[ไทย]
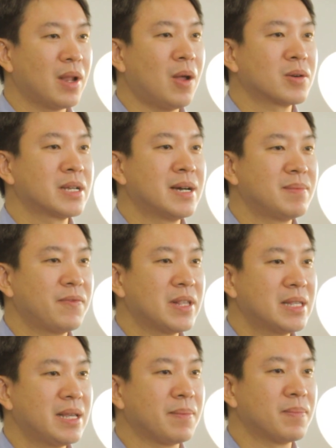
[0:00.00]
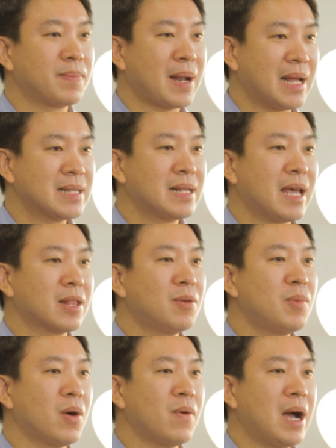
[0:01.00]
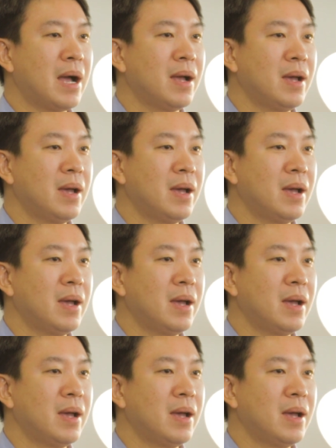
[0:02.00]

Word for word: ว Long Term Defensive Plus เนี่ยต้องบอกว่า